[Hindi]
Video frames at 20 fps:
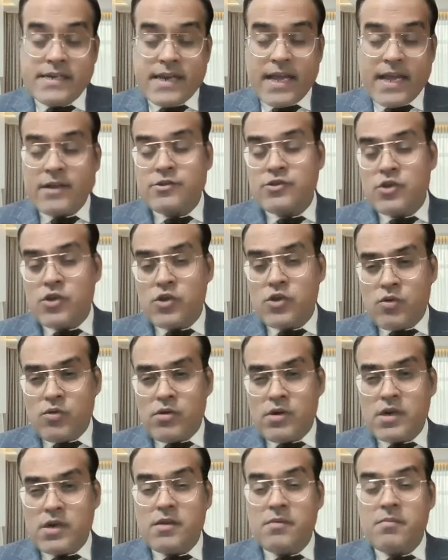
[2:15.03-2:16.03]
टैक्स
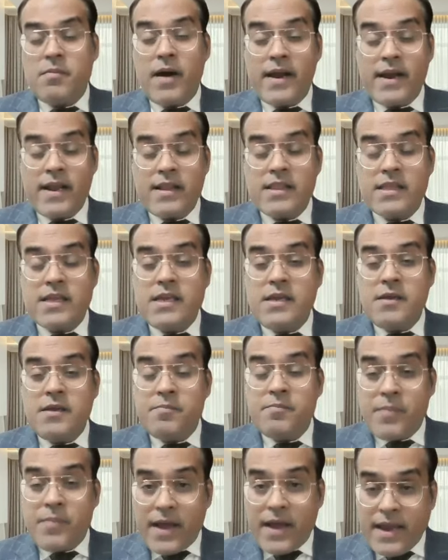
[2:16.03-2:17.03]
सिक्योरिटी भारत की
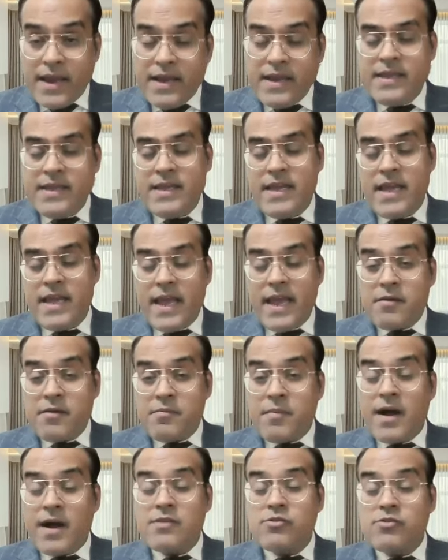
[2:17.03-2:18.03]
पहली
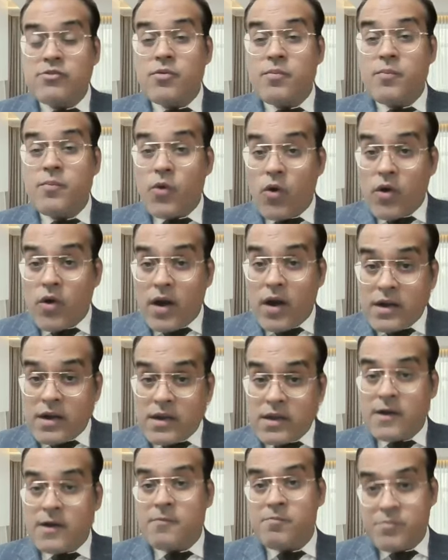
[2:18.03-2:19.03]
एकमात्र प्रोडक्ट
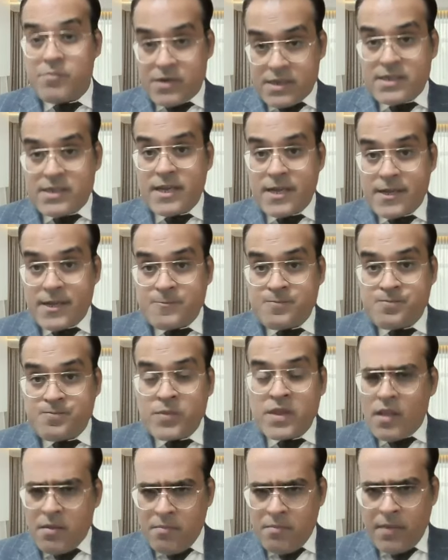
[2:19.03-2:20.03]
कंपनी है
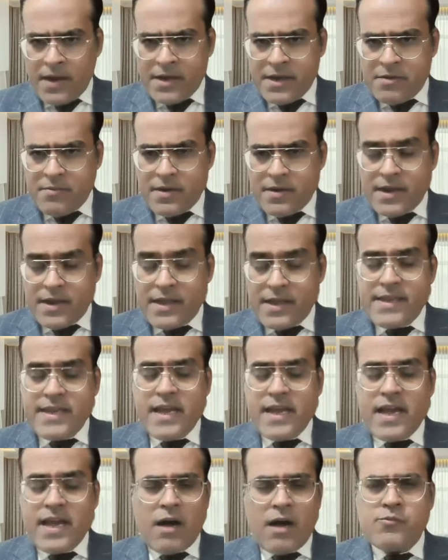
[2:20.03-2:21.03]
मान्यवर
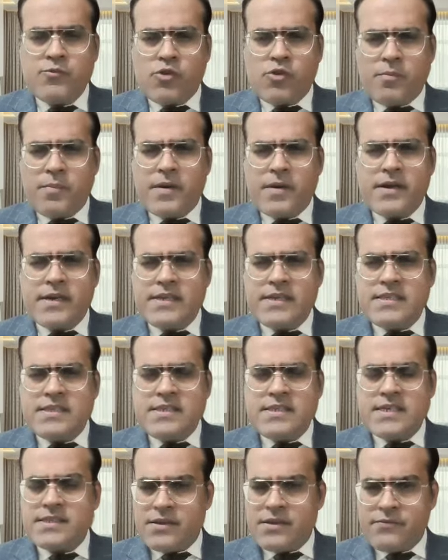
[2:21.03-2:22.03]
ये आमतौर पर
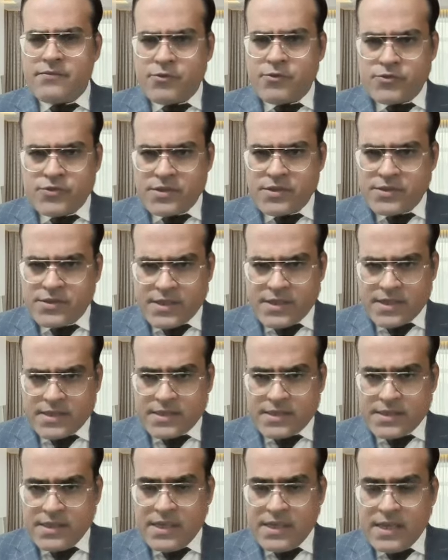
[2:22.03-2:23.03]
टीसीएस इन्फोसिस
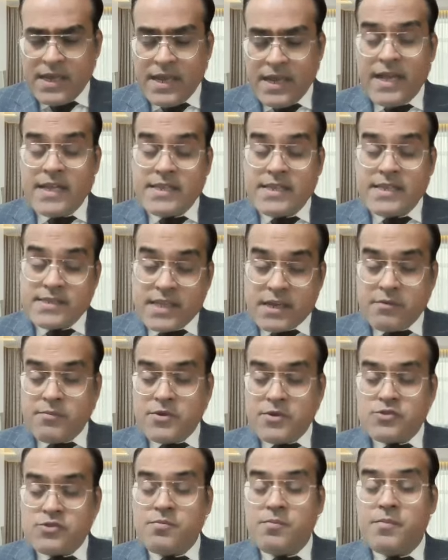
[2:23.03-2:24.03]
जैसी
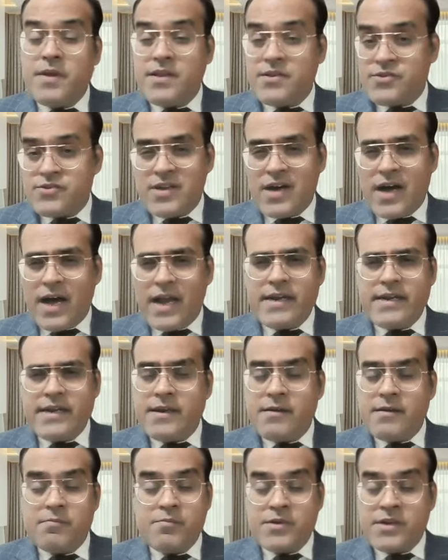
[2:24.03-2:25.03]
सर्विस बेस्ड
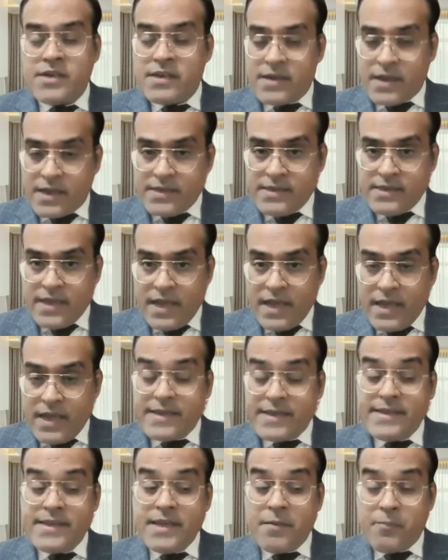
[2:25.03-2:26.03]
आईटी कंपनी नहीं है
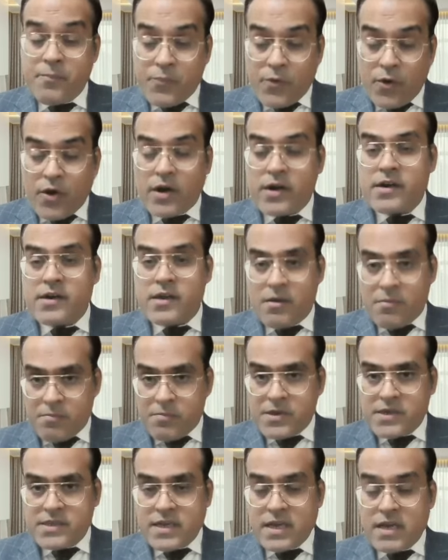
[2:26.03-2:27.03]
ये प्रोडक्ट
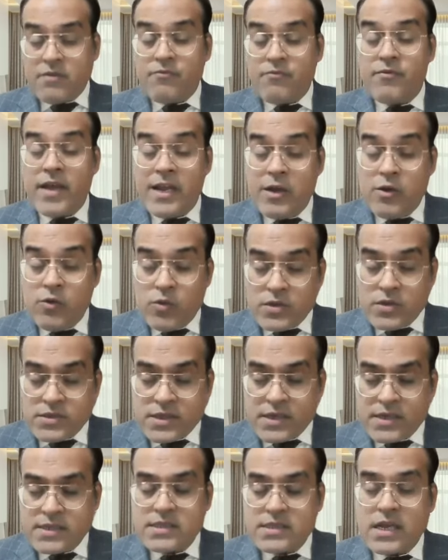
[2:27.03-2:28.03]
कंपनी है
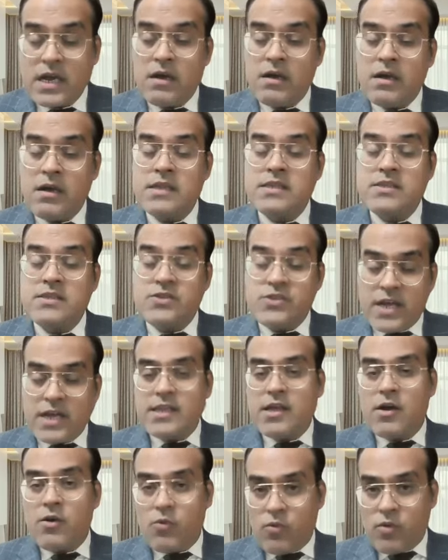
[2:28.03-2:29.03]
वैल्यूएशन इसका
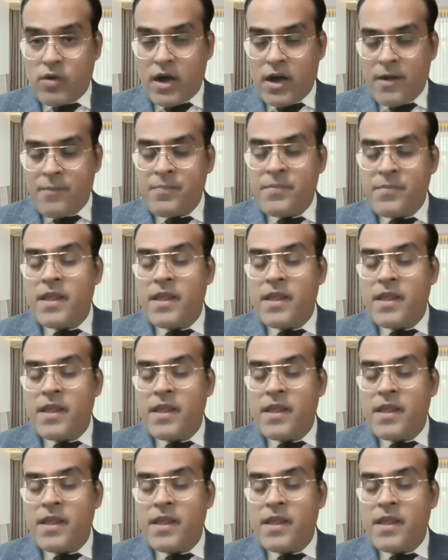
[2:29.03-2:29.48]
ज्यादा होगा